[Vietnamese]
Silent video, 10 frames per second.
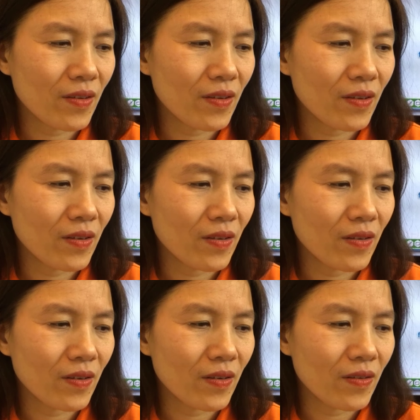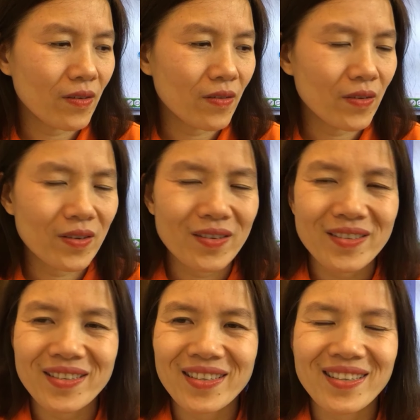lots of flowers for
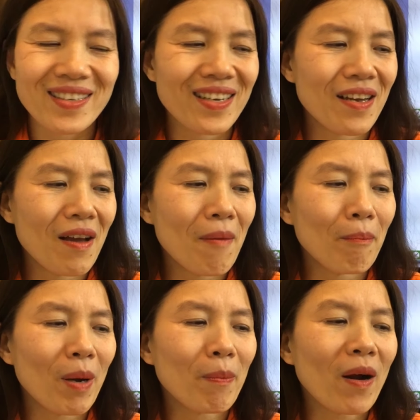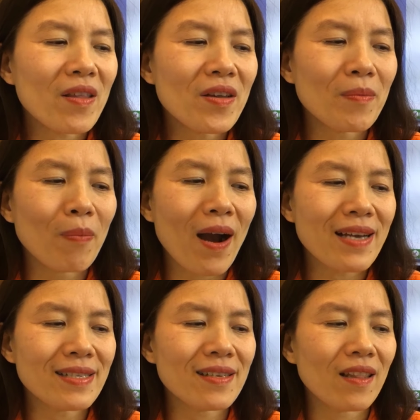Ted. My mother
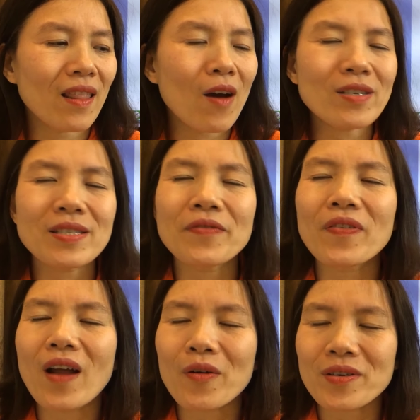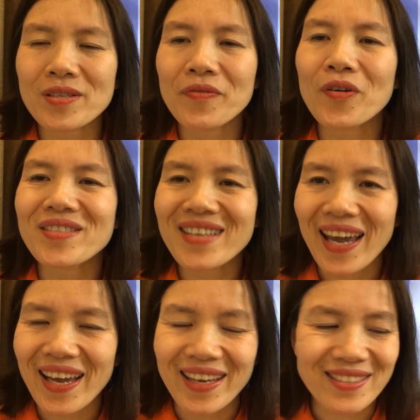buys lots of flowers for
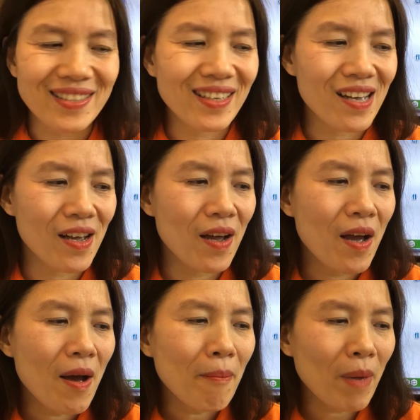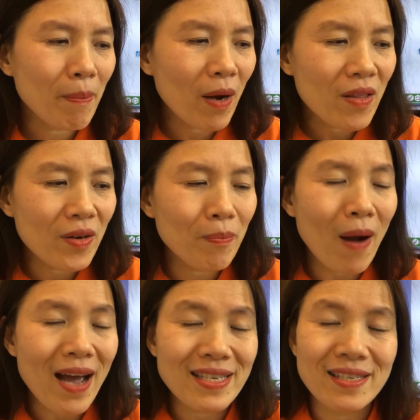Ted. À, my mother
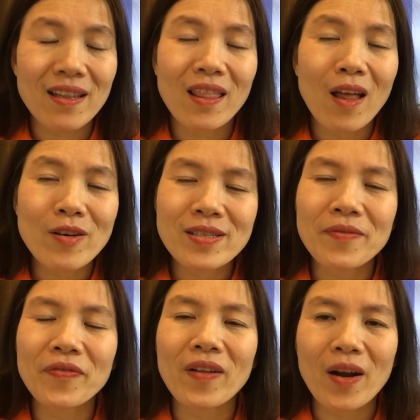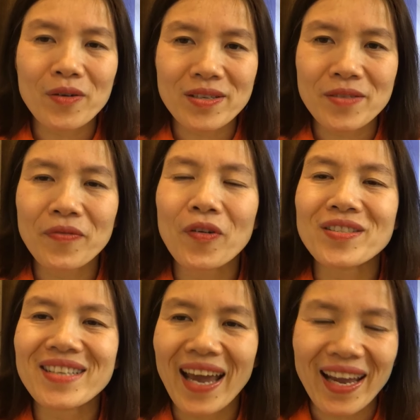buys lots of flowers
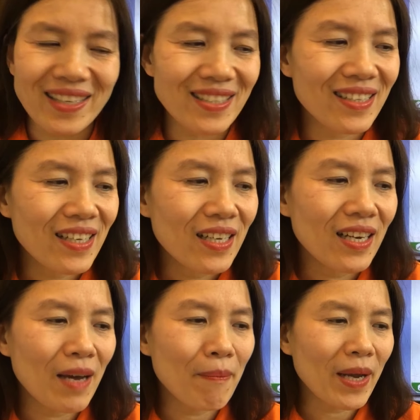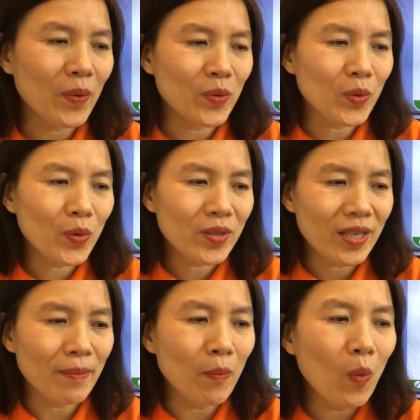for Tết. Là mẹ của tôi
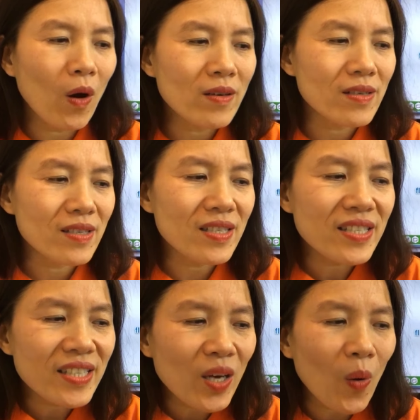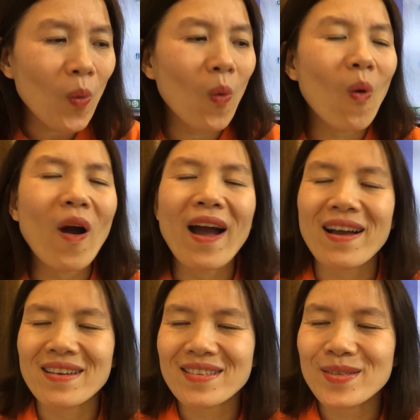thì mua nhiều
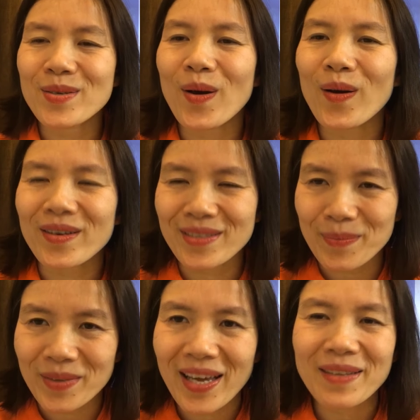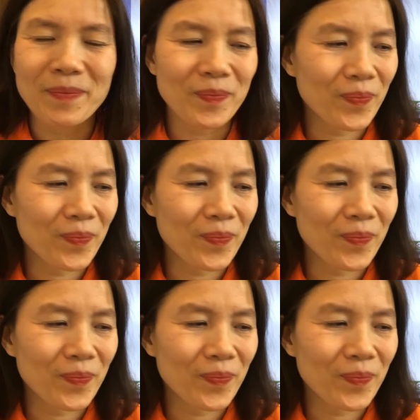hoa cho cái dịp Tết.